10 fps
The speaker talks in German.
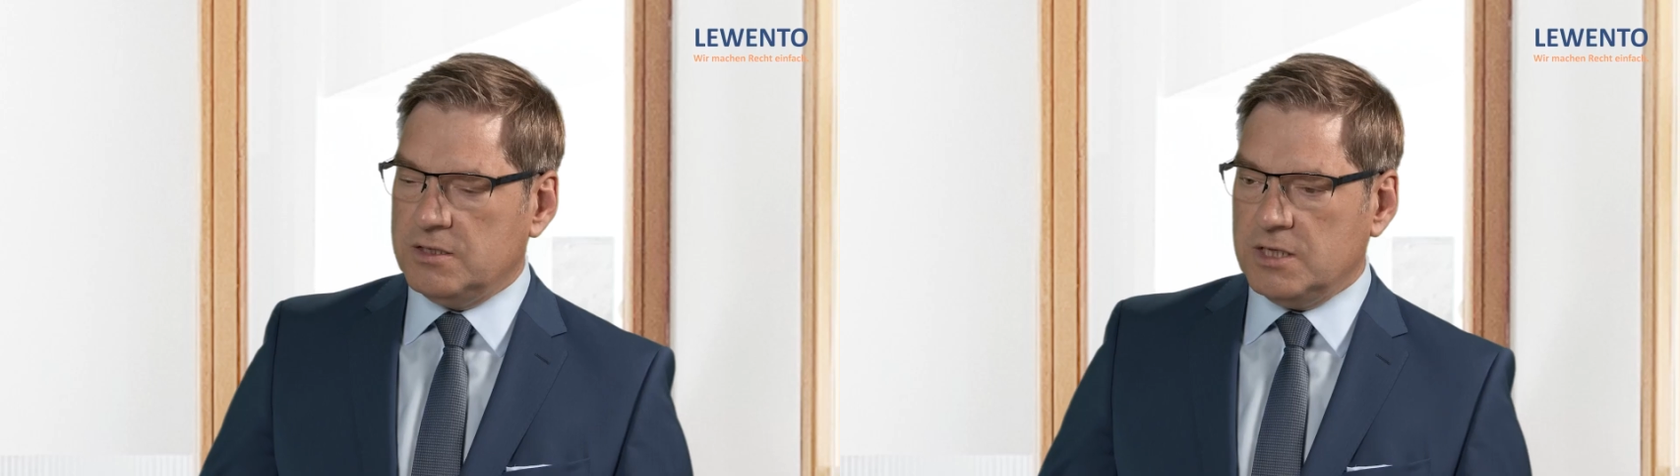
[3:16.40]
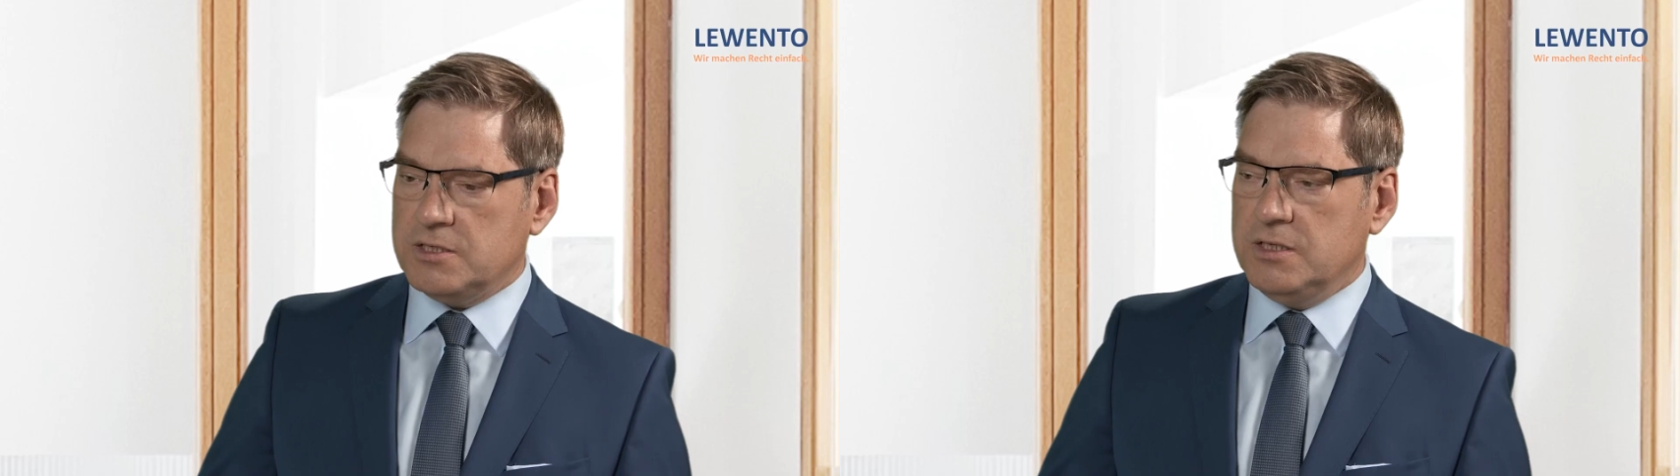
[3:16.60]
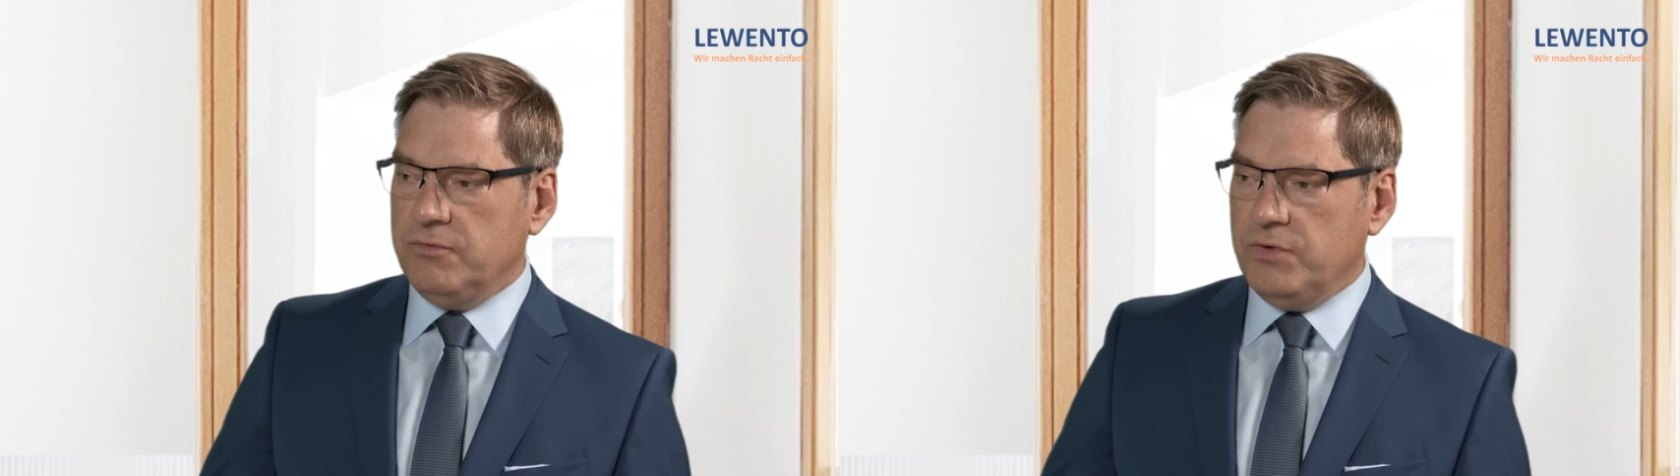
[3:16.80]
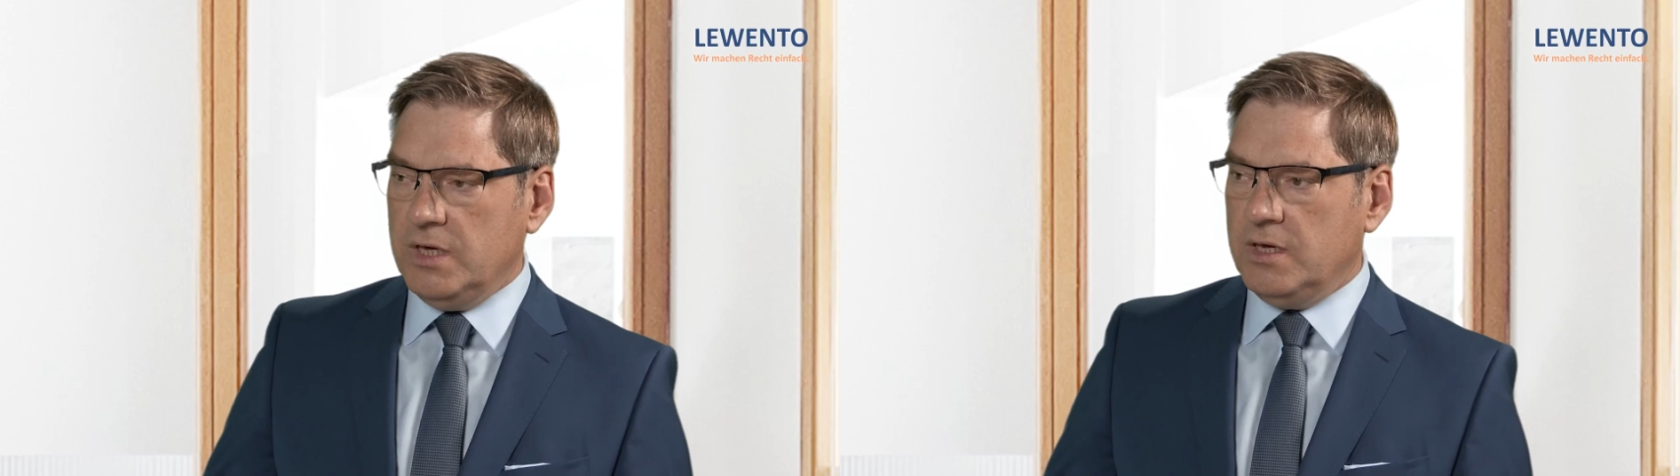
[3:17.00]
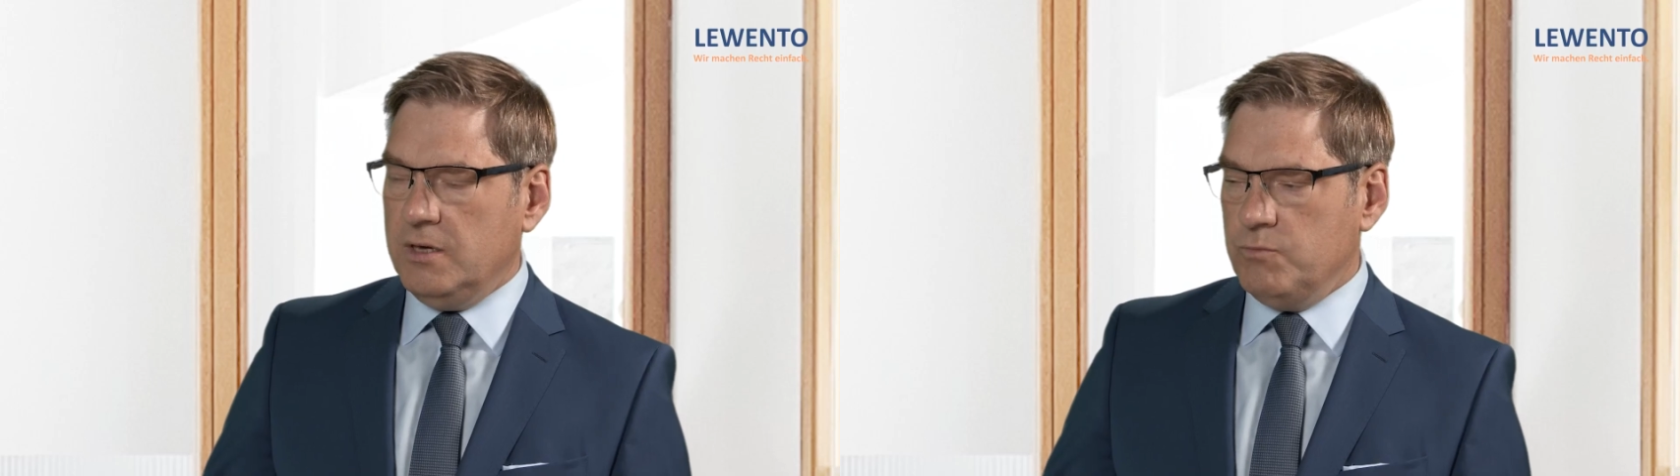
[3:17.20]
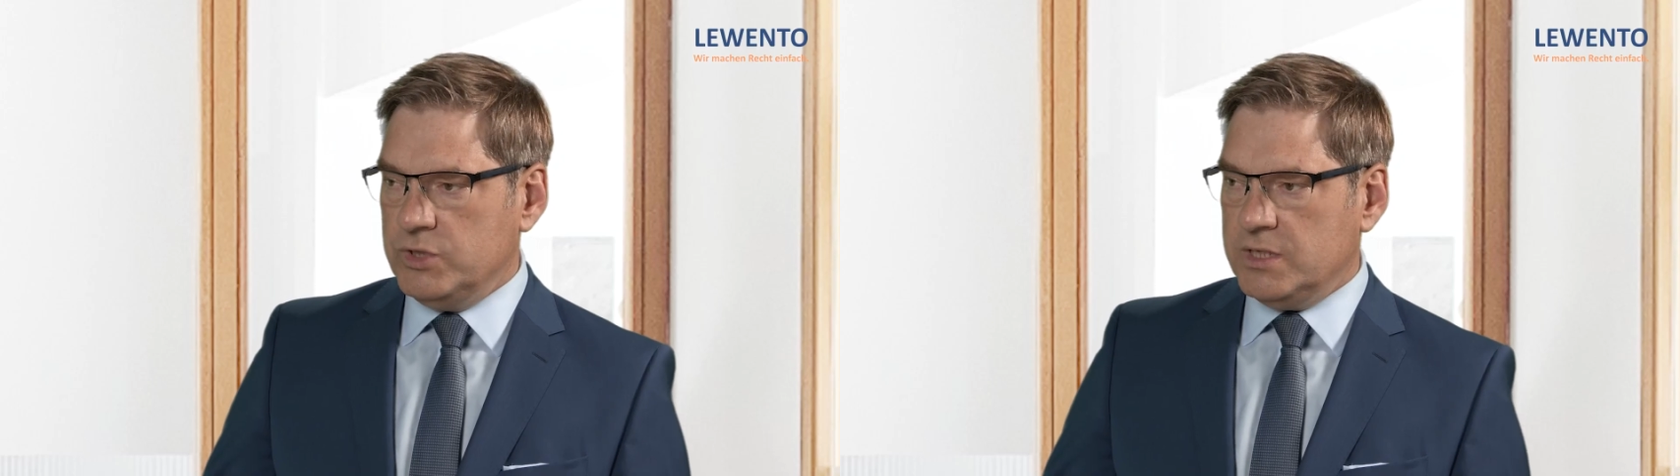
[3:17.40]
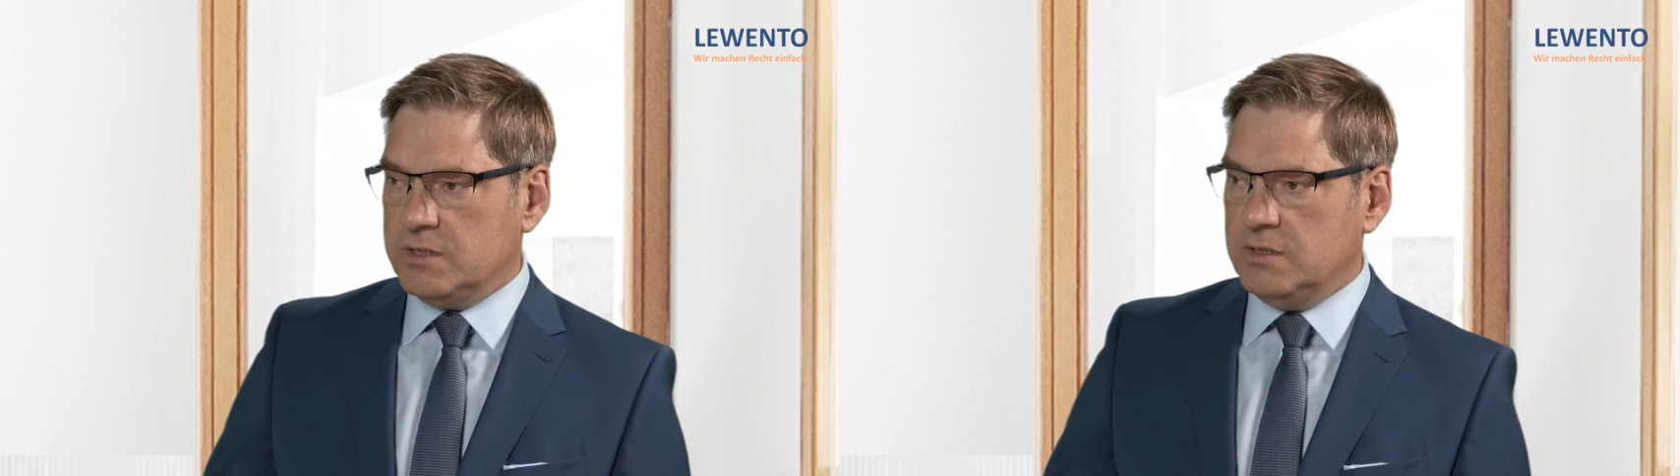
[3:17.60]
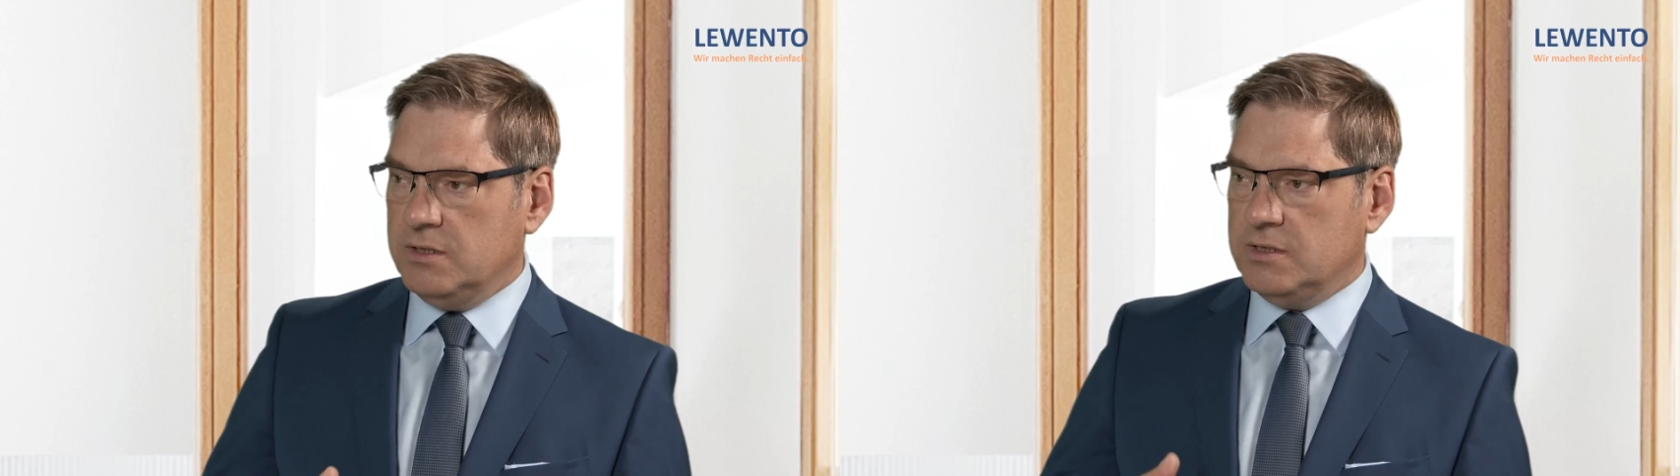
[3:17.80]
Das heißt, die WEG muss
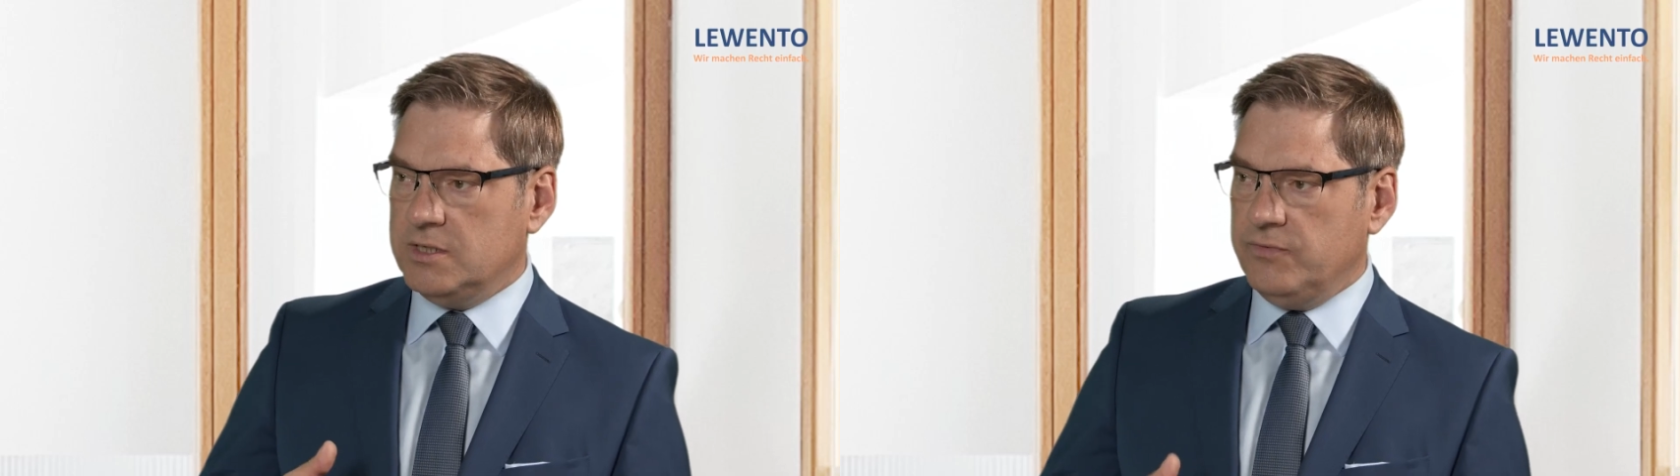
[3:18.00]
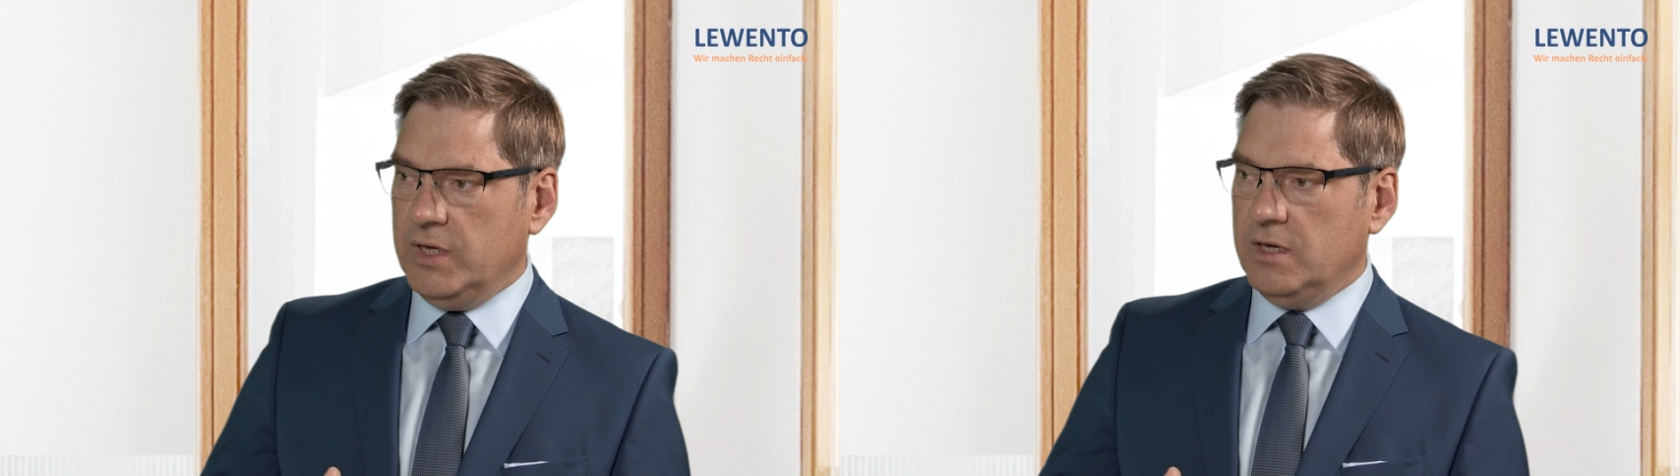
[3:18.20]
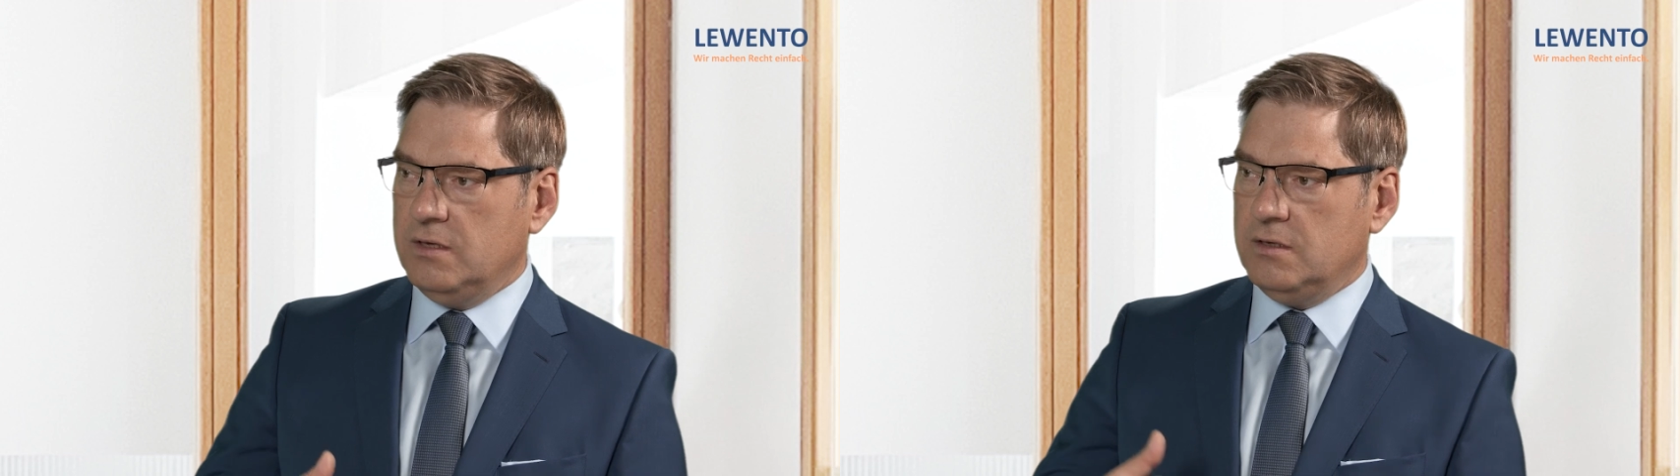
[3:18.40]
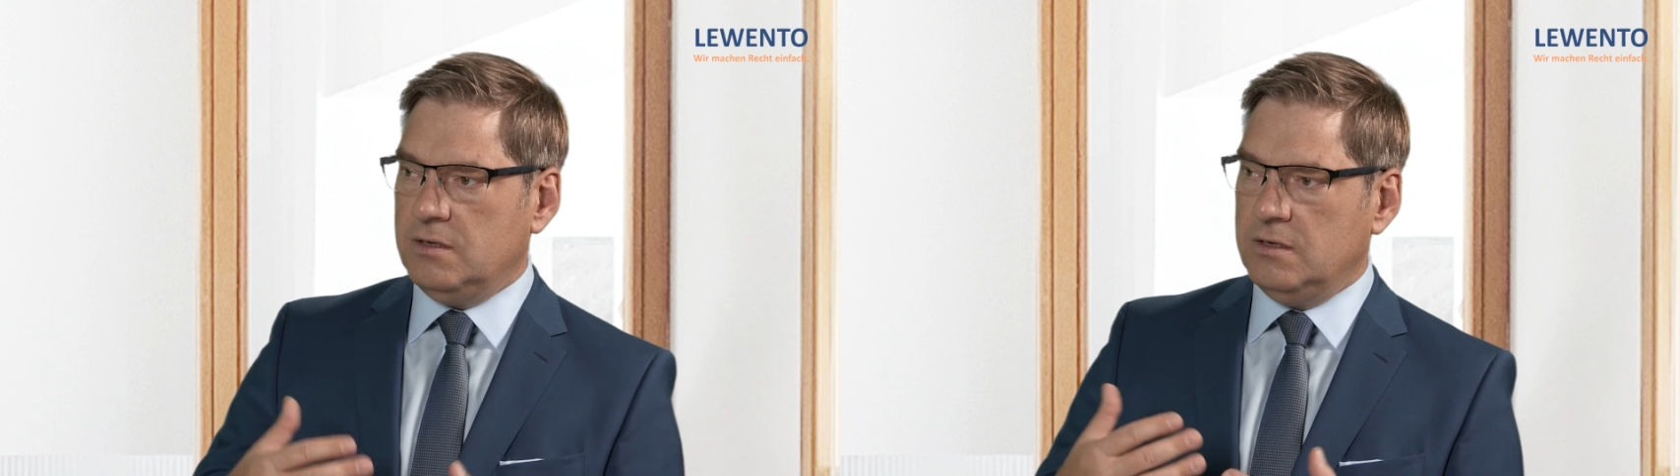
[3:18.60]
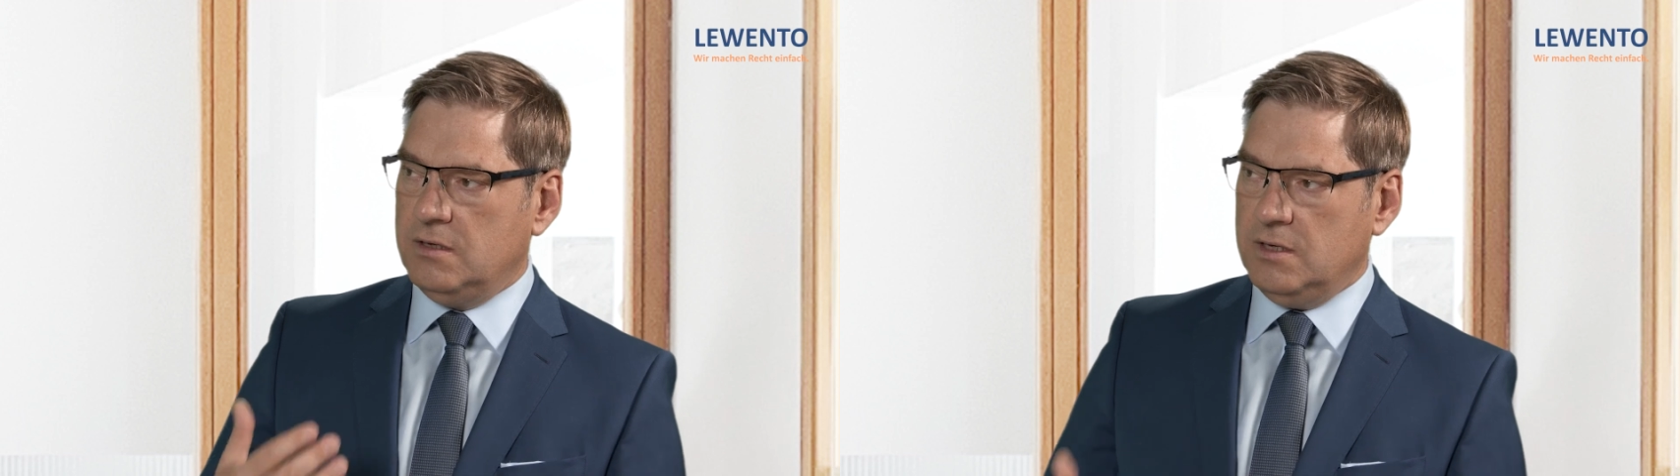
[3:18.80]
jetzt nicht zwingend